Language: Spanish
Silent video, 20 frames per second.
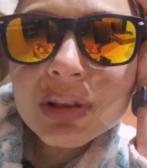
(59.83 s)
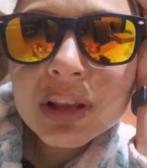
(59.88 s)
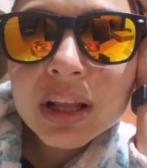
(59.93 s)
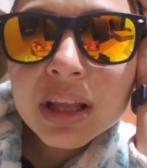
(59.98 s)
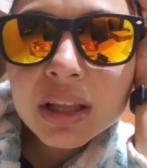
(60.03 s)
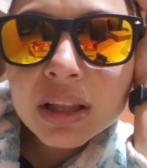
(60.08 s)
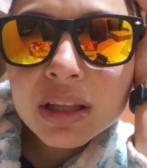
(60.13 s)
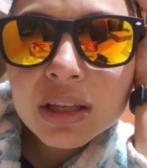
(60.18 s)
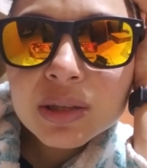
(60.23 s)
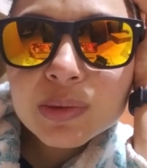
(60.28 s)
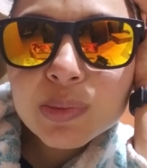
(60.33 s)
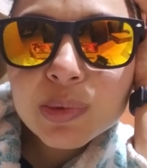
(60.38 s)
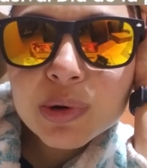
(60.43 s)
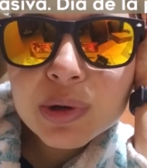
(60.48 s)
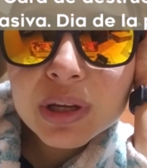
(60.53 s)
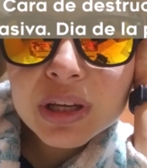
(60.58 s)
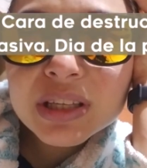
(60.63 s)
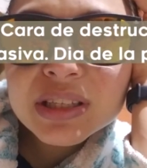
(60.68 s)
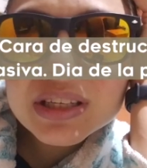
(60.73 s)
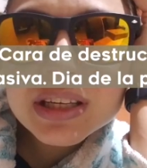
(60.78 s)
lentes
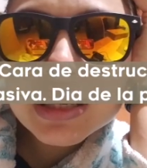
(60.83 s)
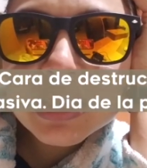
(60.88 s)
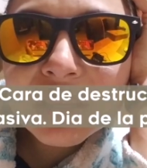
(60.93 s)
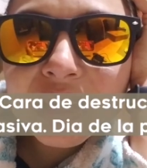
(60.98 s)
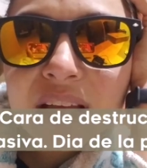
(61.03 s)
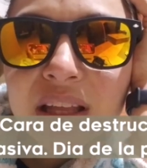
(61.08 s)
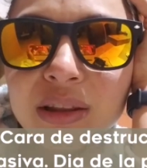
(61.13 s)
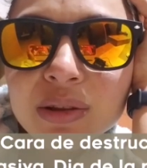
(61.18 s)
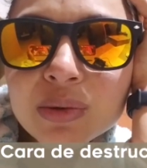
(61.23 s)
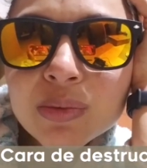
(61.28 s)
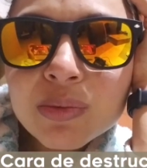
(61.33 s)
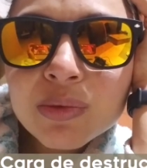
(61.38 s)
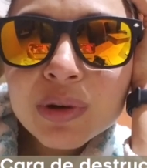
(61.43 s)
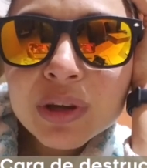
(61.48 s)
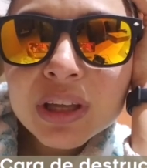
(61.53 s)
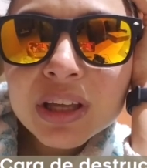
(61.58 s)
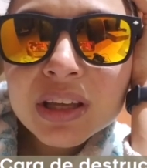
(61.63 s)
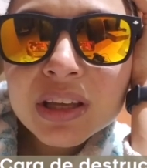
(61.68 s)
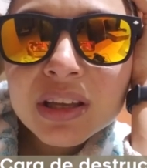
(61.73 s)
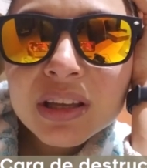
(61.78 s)
porque sé quedando
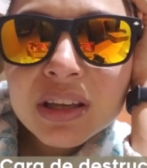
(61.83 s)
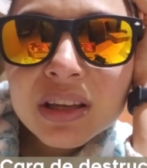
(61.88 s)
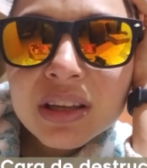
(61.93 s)
muy